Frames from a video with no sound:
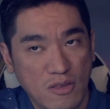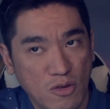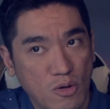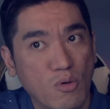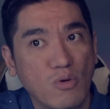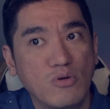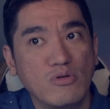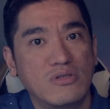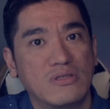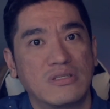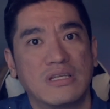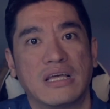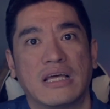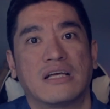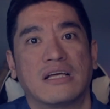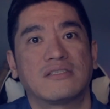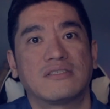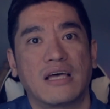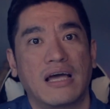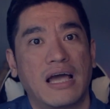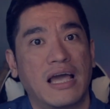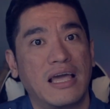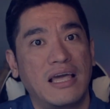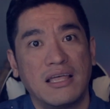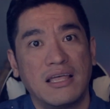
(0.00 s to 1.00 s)
those
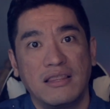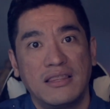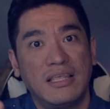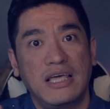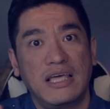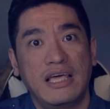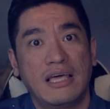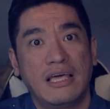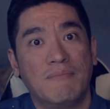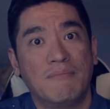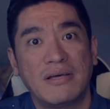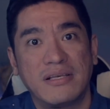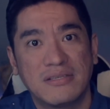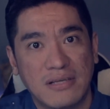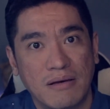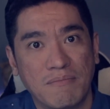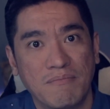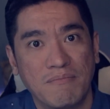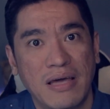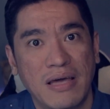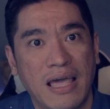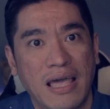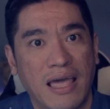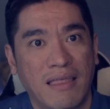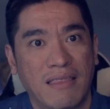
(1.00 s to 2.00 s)
things ay hindi ibig
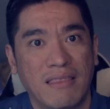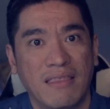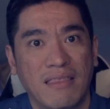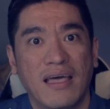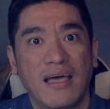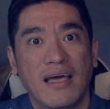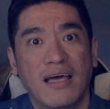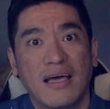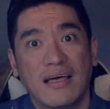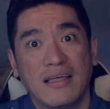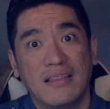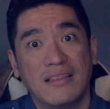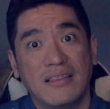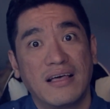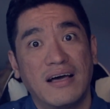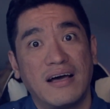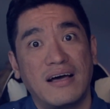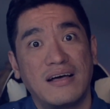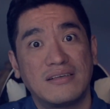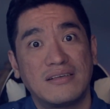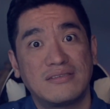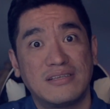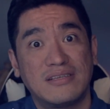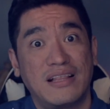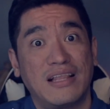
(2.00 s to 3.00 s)
sabihin
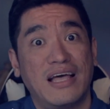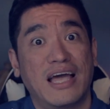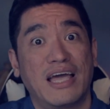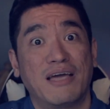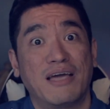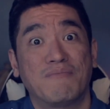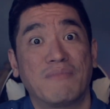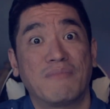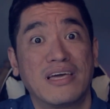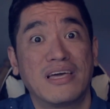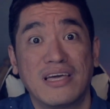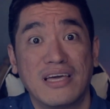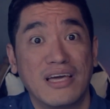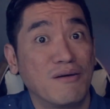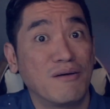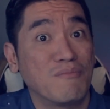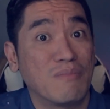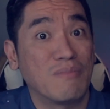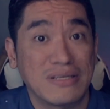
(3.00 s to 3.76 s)
na sila ay magiging